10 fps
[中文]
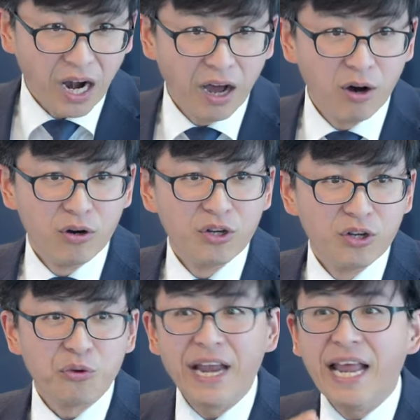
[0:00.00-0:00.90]
然后
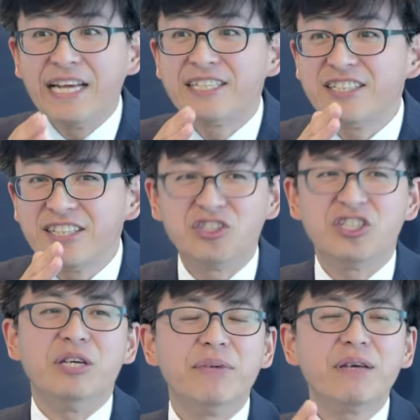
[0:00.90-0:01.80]
原来是那个
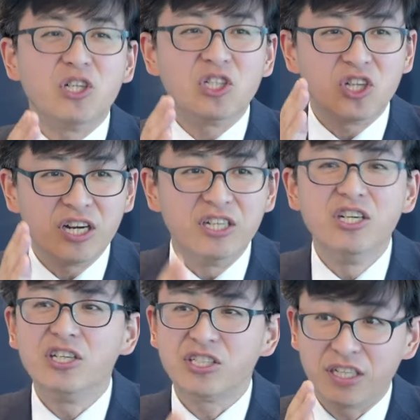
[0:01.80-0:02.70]
姐妹嘛，是很
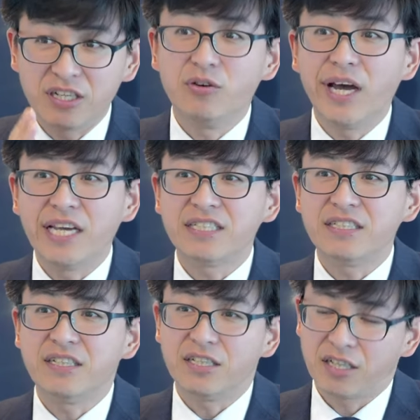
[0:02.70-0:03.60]
热心、很有爱
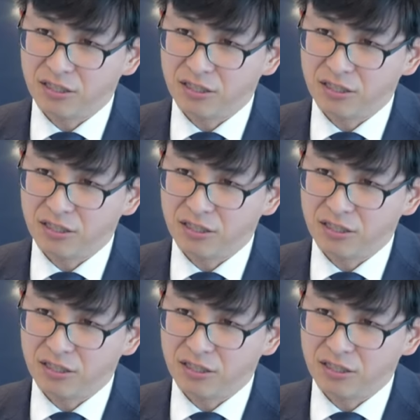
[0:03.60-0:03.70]
心的，